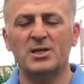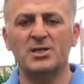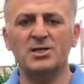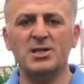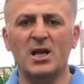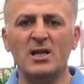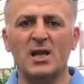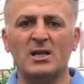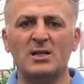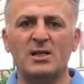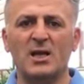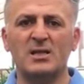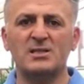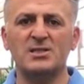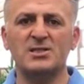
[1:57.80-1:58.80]
Kış
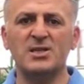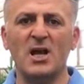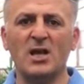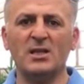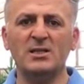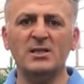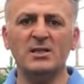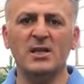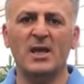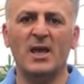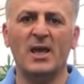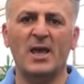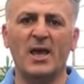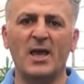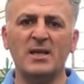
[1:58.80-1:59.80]
aylarında sıcaklığın
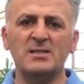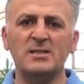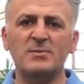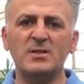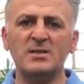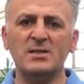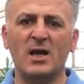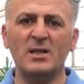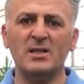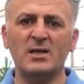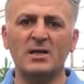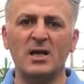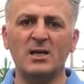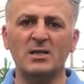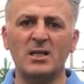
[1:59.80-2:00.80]
Eksi 1
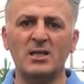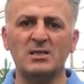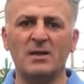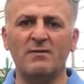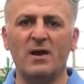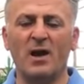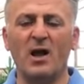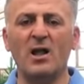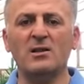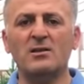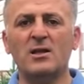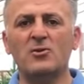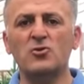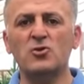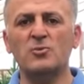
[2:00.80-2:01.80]
santigrat derece ve
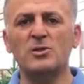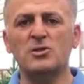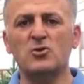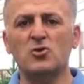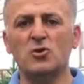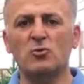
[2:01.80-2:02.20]
altına düşmesi